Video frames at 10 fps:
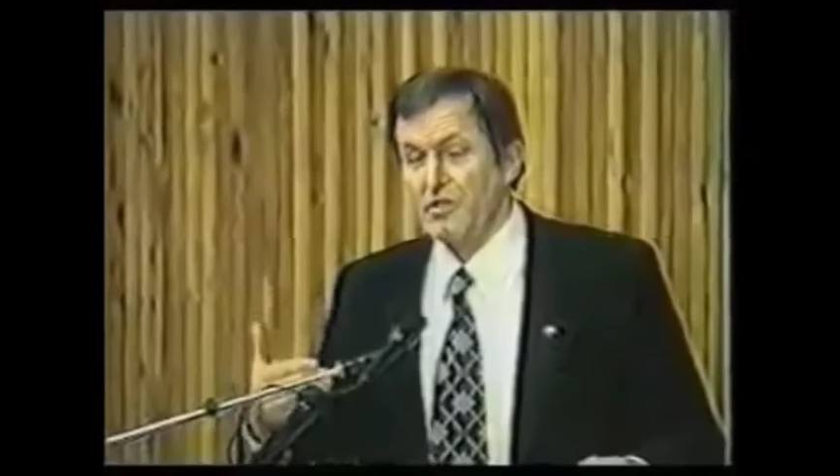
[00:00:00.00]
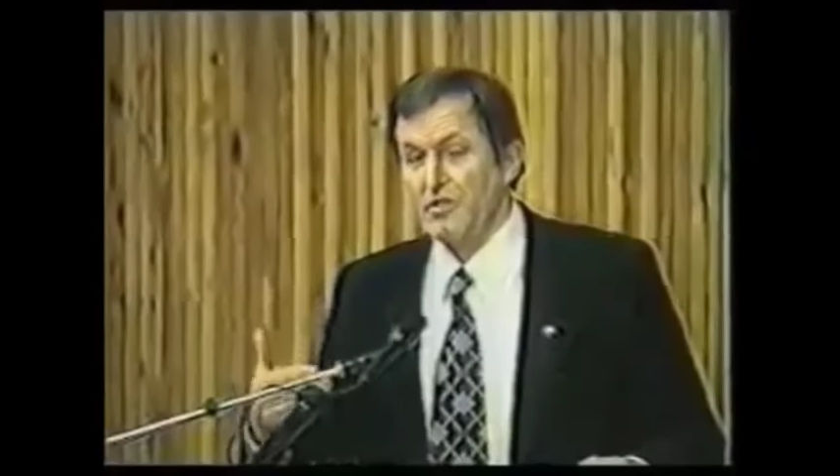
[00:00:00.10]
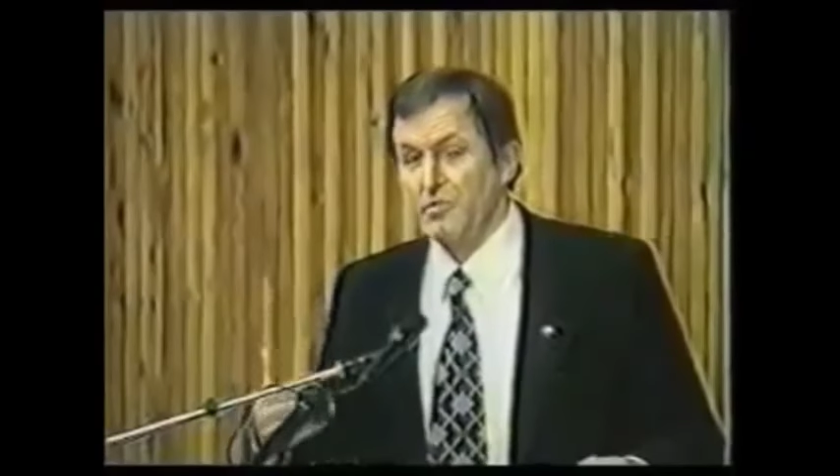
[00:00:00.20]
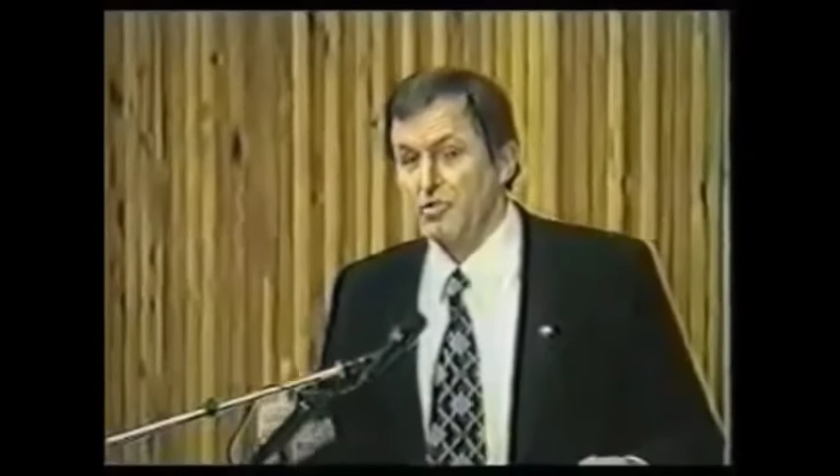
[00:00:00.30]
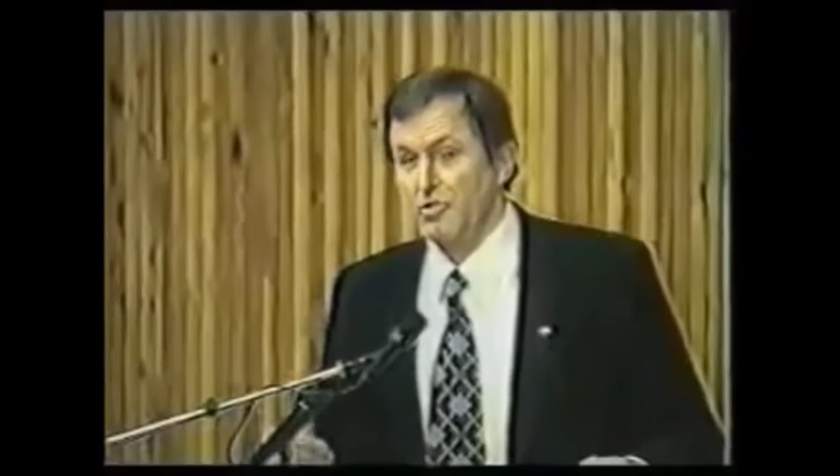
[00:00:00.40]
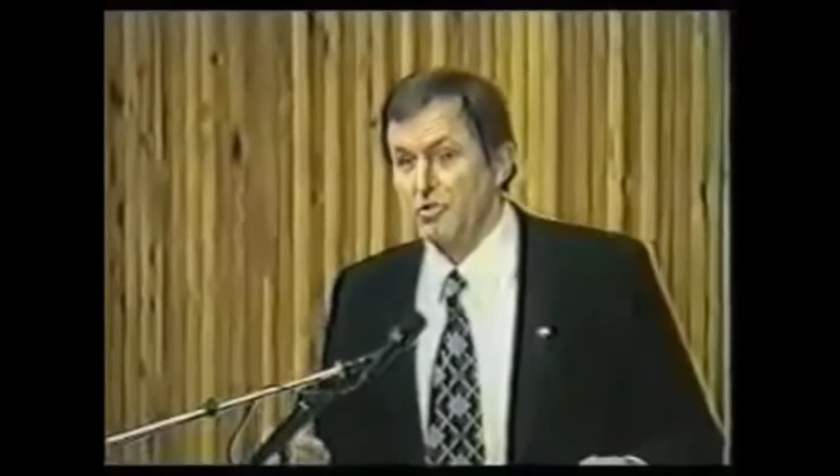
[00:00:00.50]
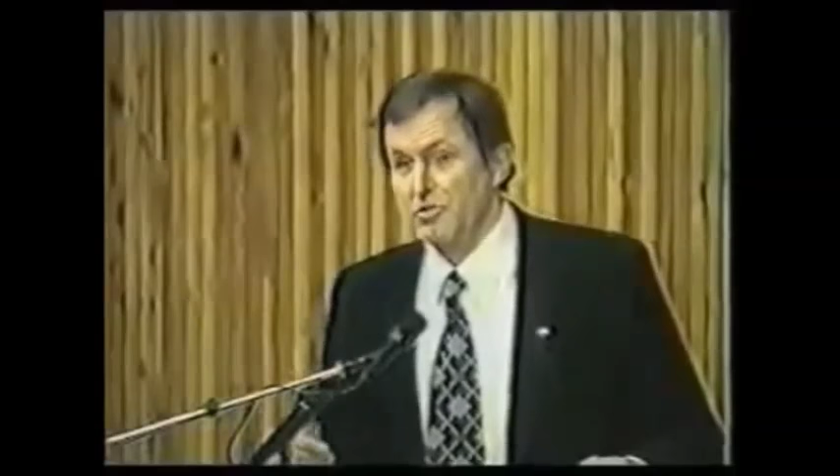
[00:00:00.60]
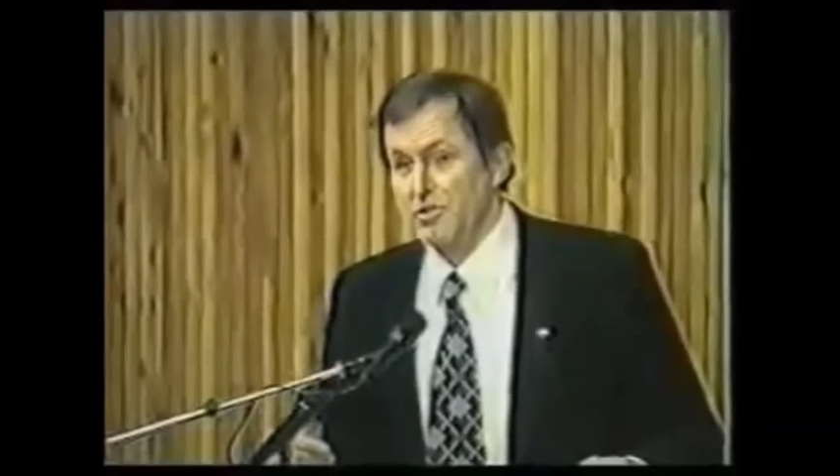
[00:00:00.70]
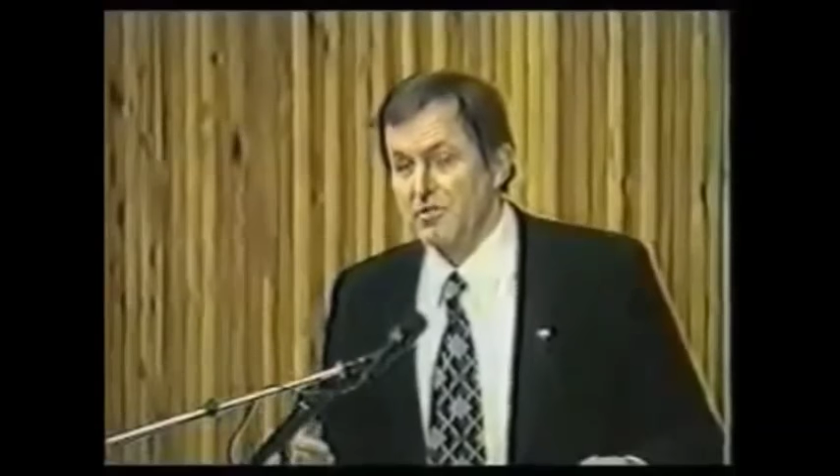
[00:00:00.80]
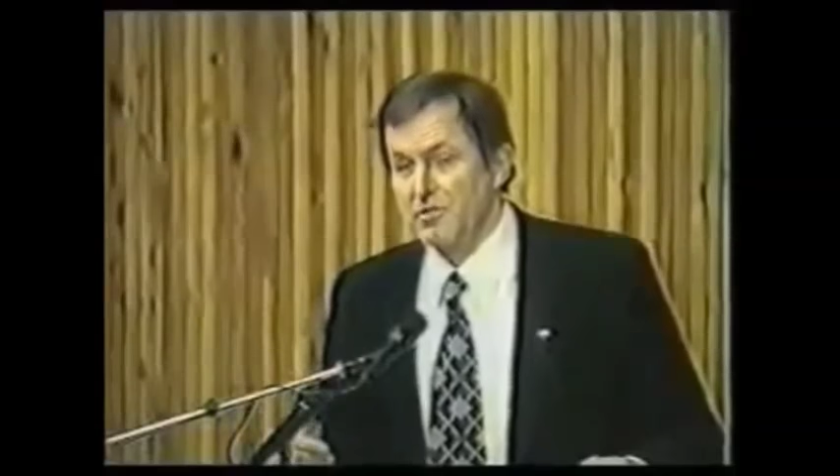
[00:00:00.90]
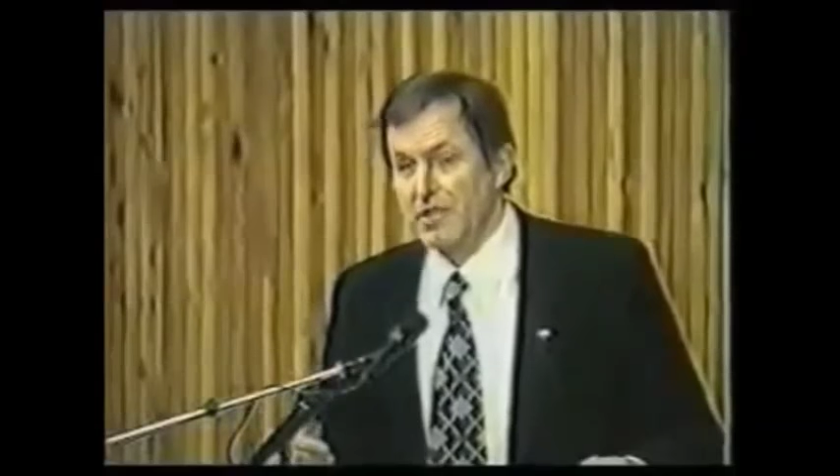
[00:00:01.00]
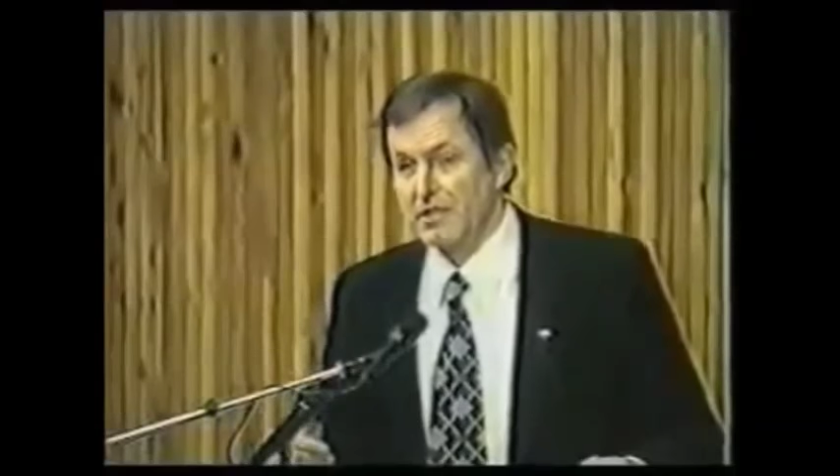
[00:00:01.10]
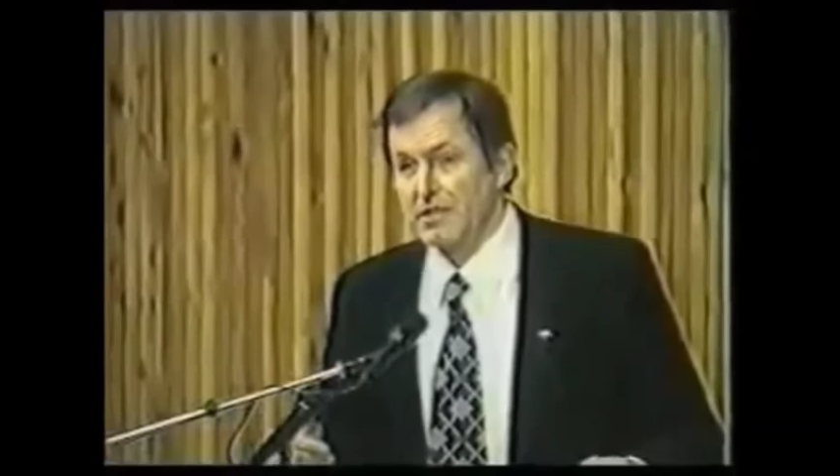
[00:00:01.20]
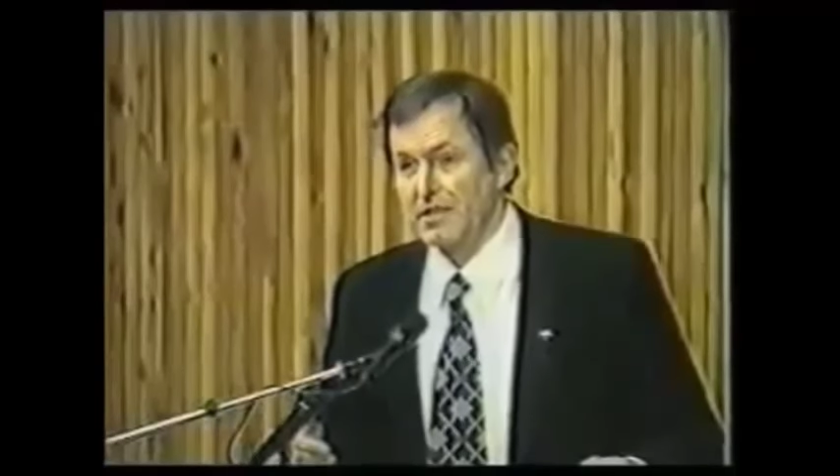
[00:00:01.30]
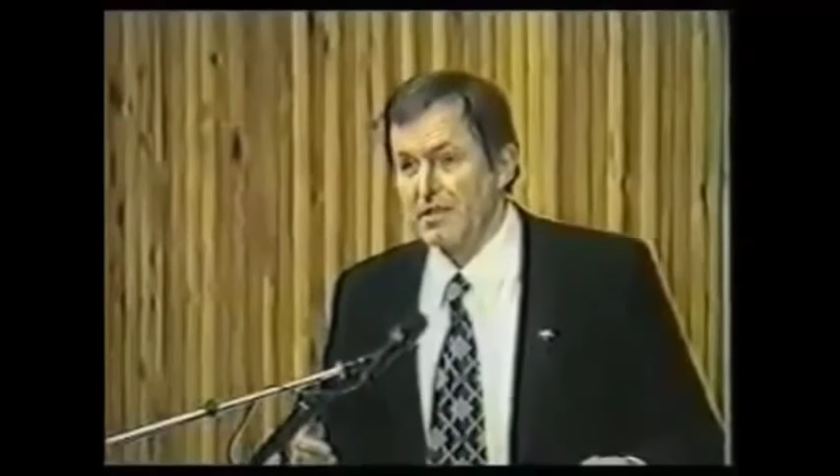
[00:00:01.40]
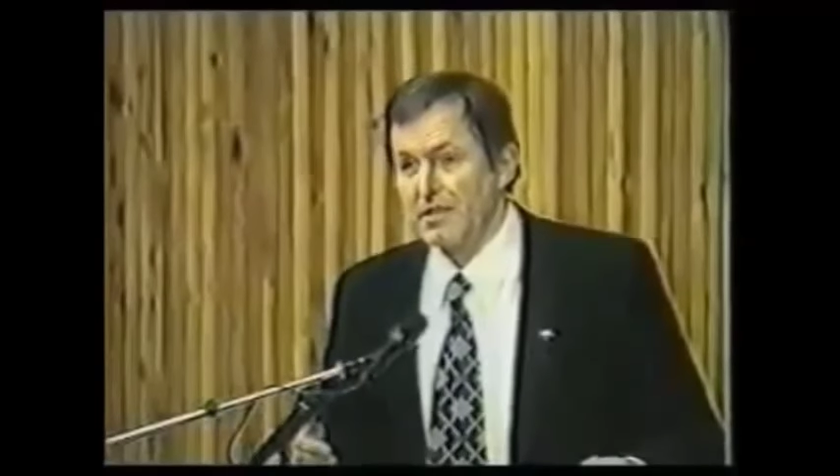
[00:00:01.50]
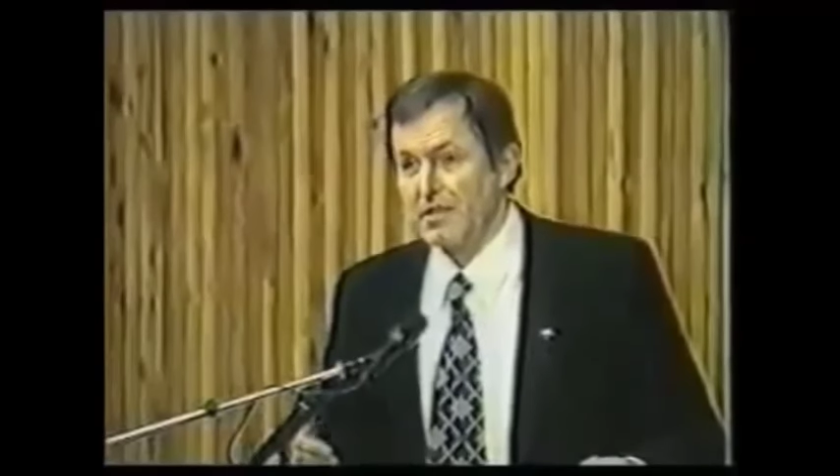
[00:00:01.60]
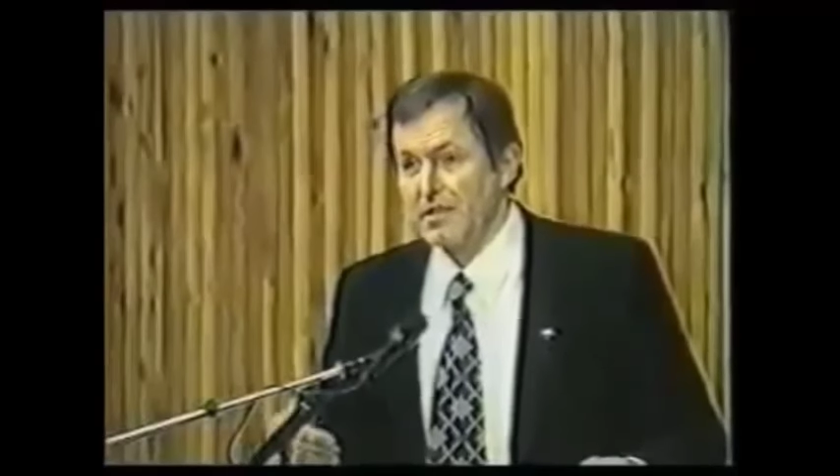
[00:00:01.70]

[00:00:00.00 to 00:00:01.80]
еще один международный сертификат